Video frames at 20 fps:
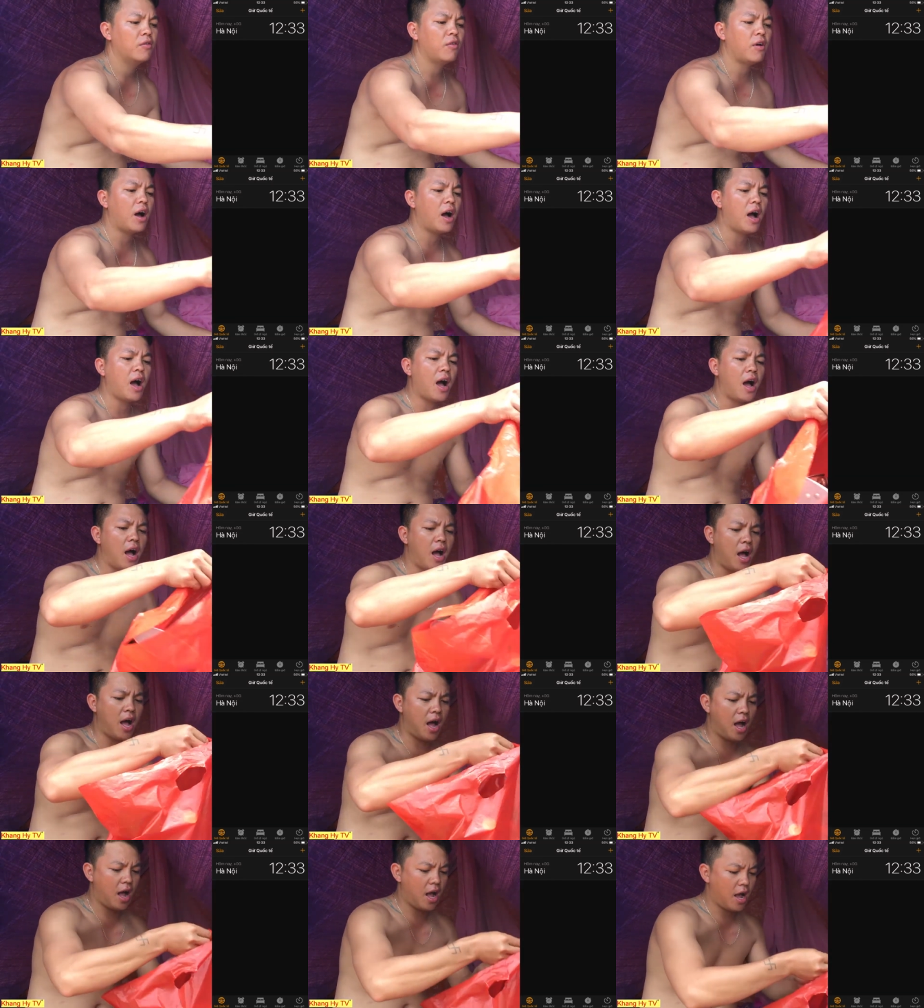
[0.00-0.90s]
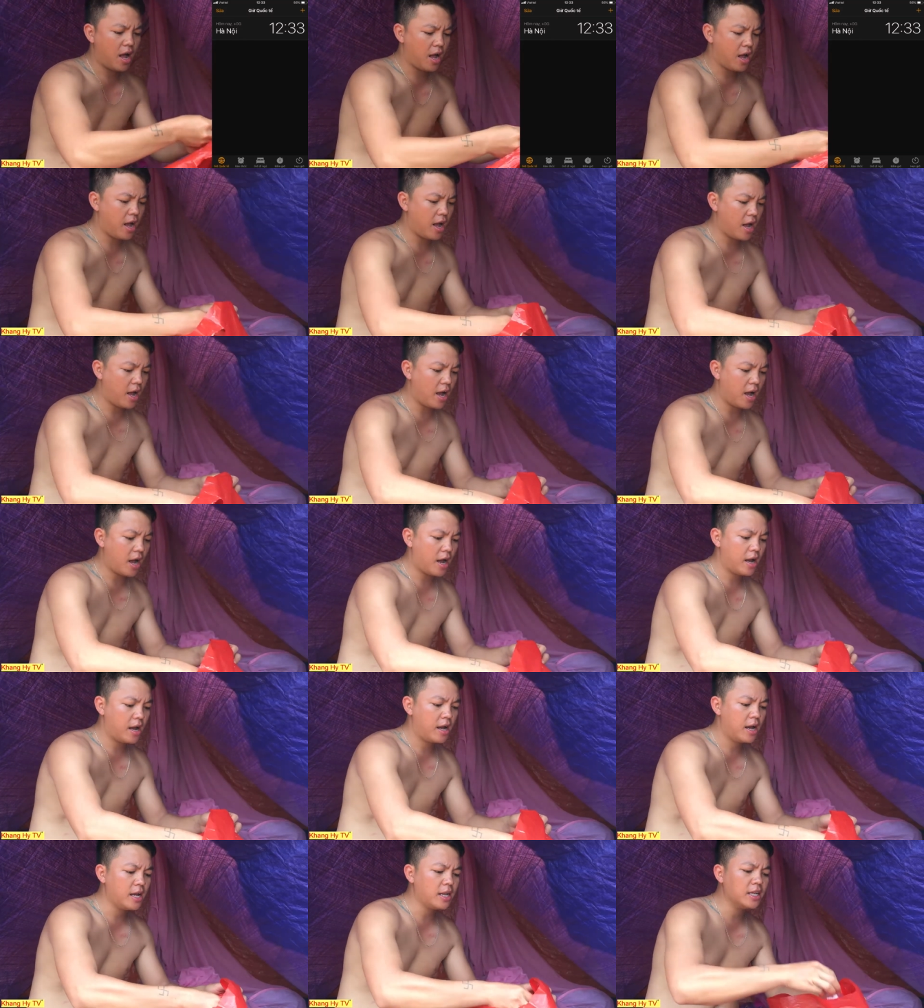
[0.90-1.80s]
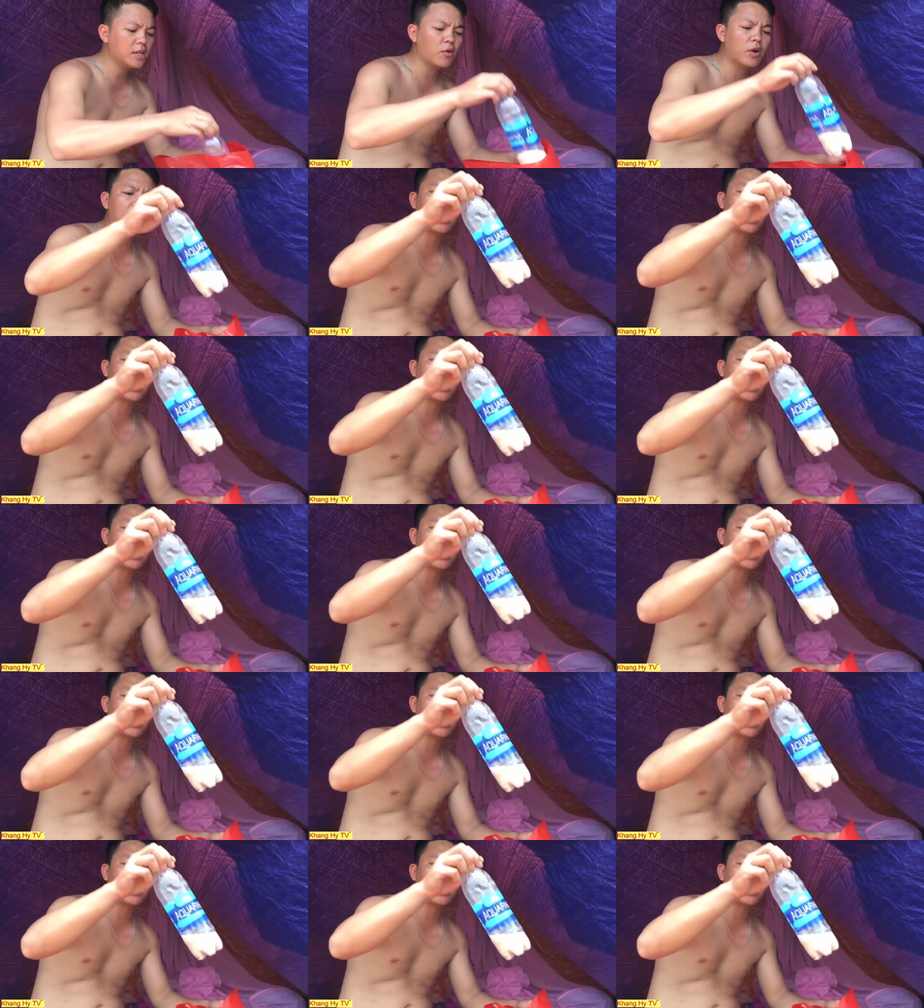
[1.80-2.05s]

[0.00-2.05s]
và hết nhiêu